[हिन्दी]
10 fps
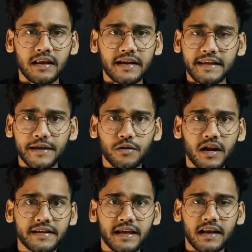लड़कियां तो
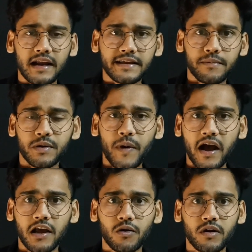लड़कियां लड़के भी
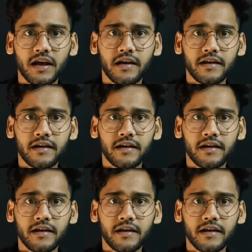पागल हो रहे